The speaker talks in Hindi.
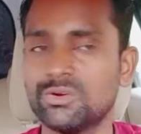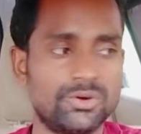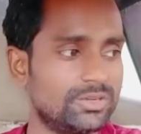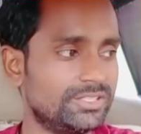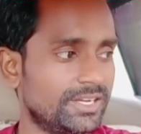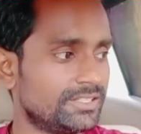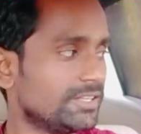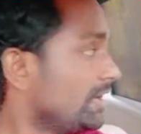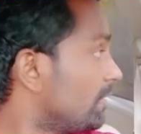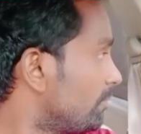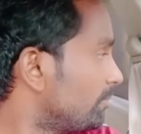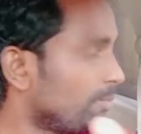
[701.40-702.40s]
और जैसे ही
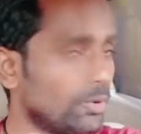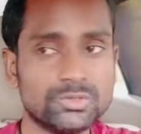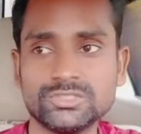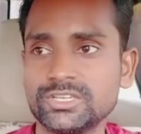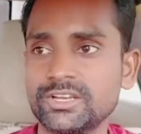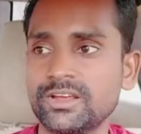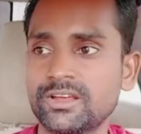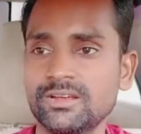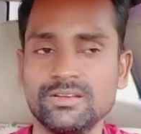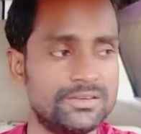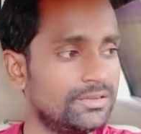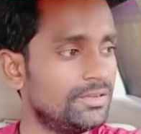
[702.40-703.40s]
हम पहुँचे हैं
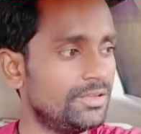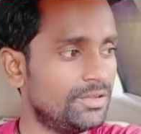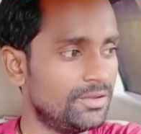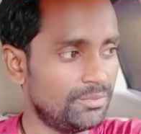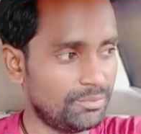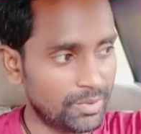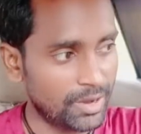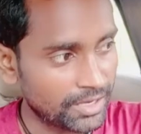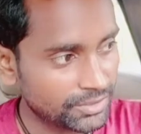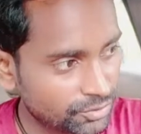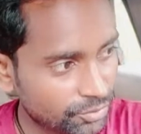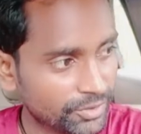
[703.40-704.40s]

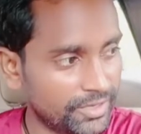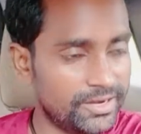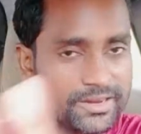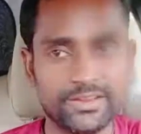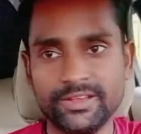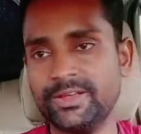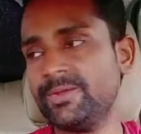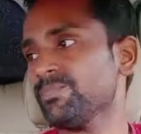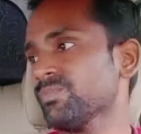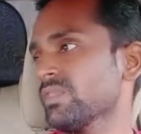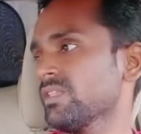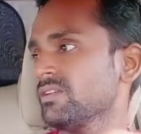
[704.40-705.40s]
बारिश होने लगी है
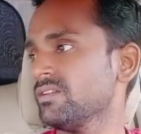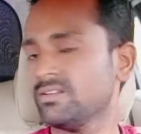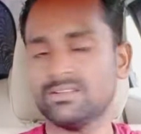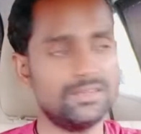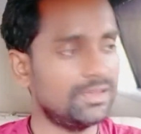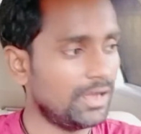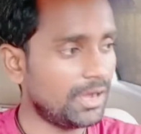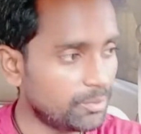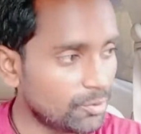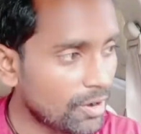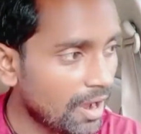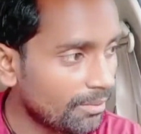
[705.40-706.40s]
आप
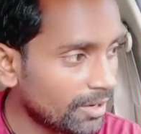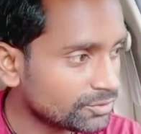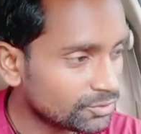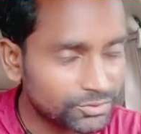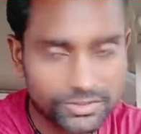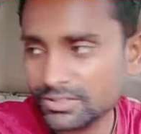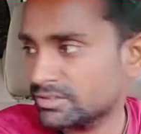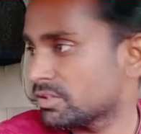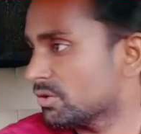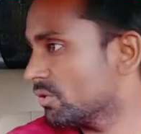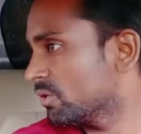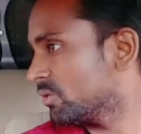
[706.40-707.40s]
लोग आवाज़ सुन सकते
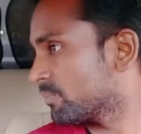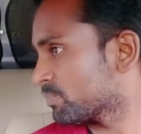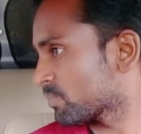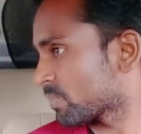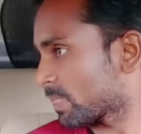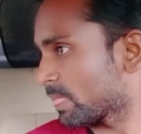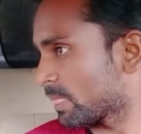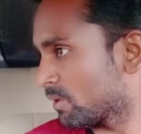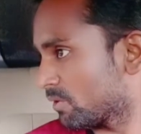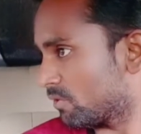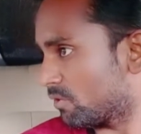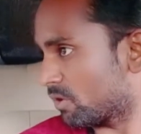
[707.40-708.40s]
हो
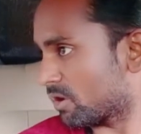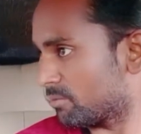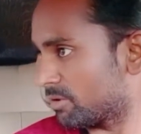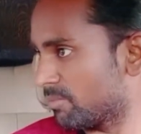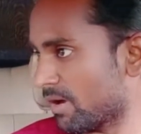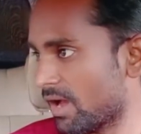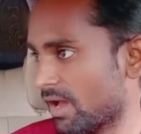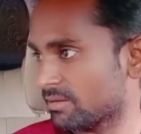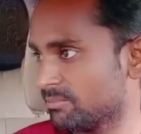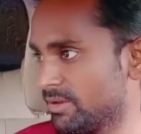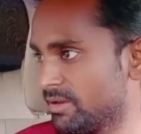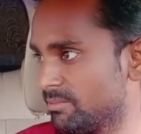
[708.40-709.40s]
और अभी बाहर
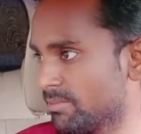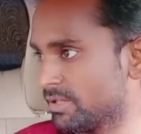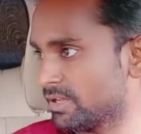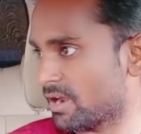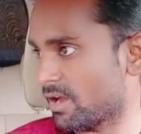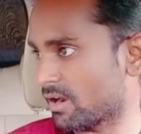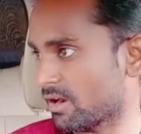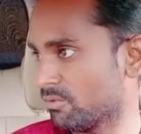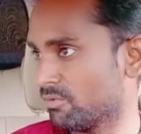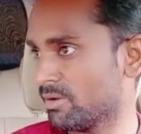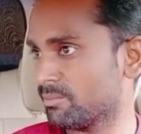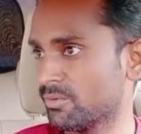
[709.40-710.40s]
भी मैं दिखा रहा
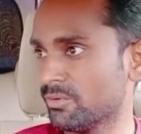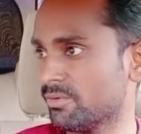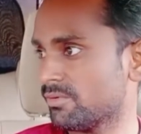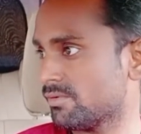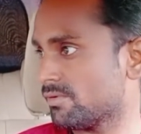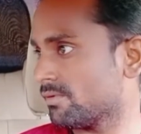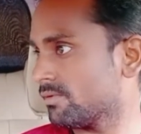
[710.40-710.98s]
हूँ आपको